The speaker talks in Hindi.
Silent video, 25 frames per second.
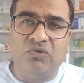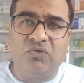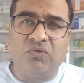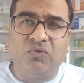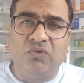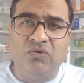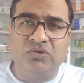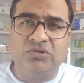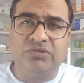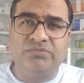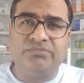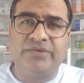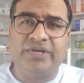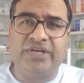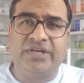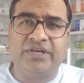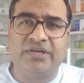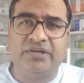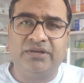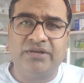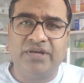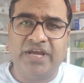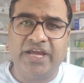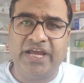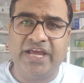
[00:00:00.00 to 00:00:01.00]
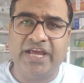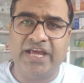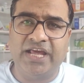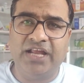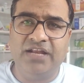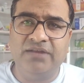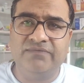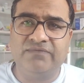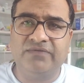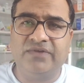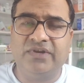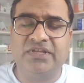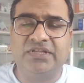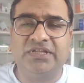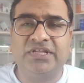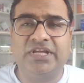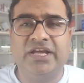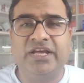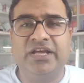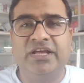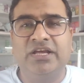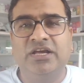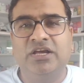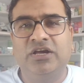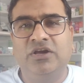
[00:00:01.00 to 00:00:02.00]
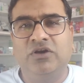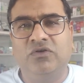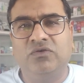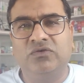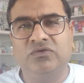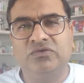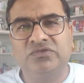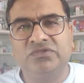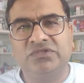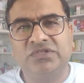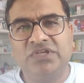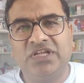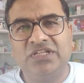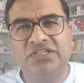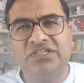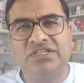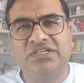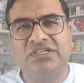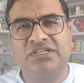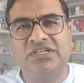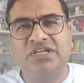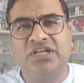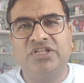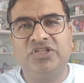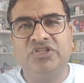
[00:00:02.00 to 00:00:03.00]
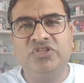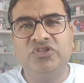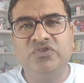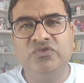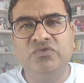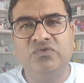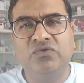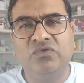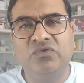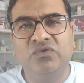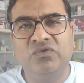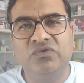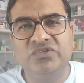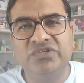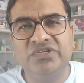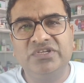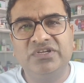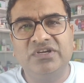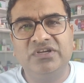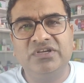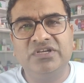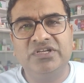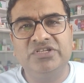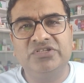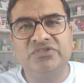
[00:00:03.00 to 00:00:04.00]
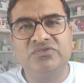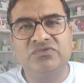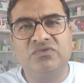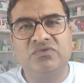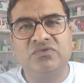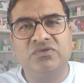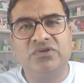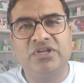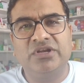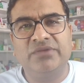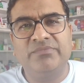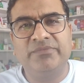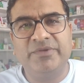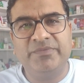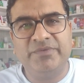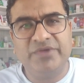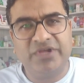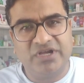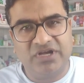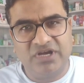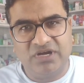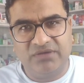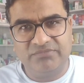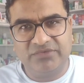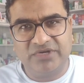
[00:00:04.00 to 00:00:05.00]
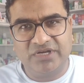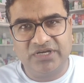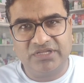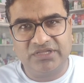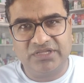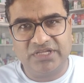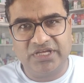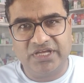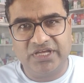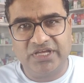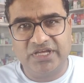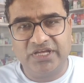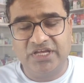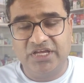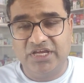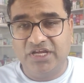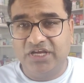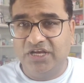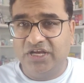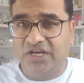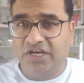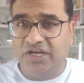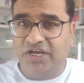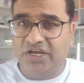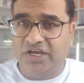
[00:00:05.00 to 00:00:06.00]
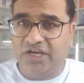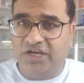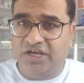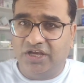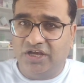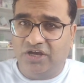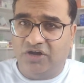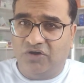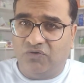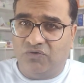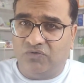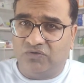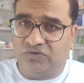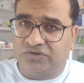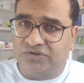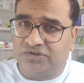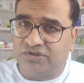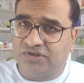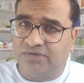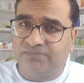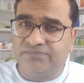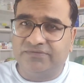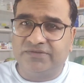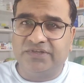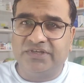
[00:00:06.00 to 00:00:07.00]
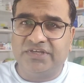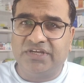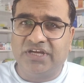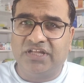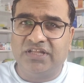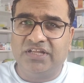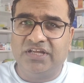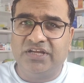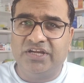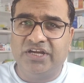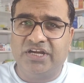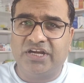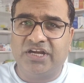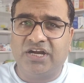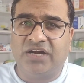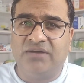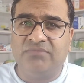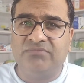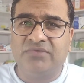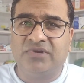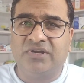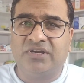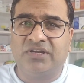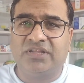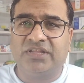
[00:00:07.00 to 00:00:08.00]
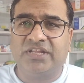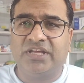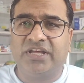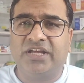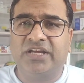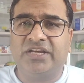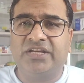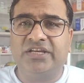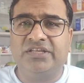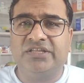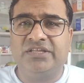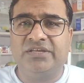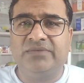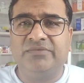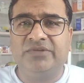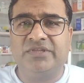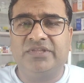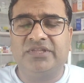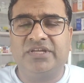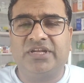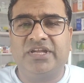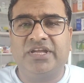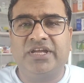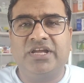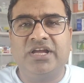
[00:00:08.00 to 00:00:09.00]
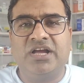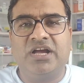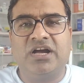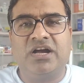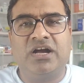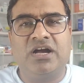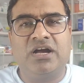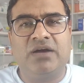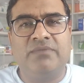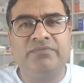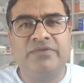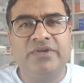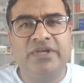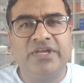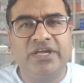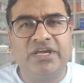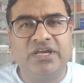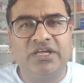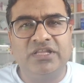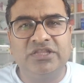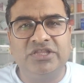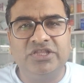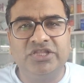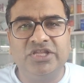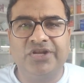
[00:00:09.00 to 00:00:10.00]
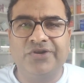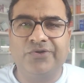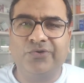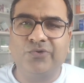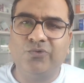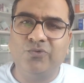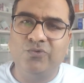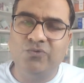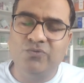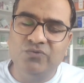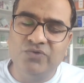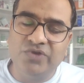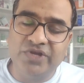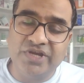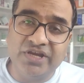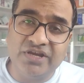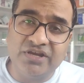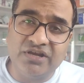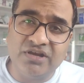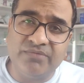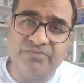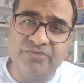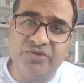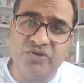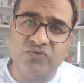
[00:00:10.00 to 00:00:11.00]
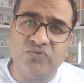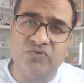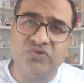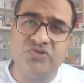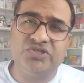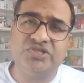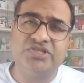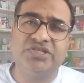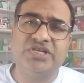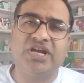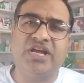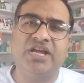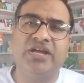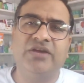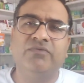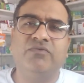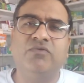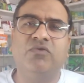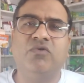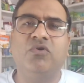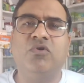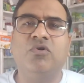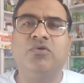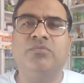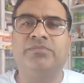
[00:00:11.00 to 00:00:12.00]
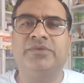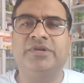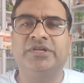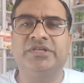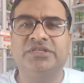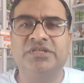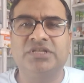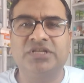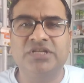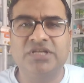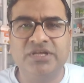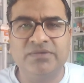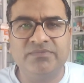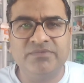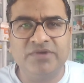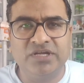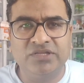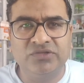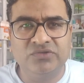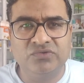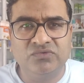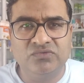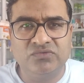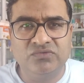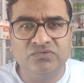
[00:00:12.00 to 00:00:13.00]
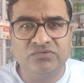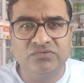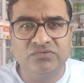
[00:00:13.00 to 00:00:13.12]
ग्रोथ में हेल्प करता है और साथ के साथ न्यूरोलॉजिकल डिसऑर्डर में भी काम करता है और सबसे ज़्यादा ये काम करता है किसी भी तरह का आपके अंदर खून की कमी हो चाहे वो ऑपरेशन के बाद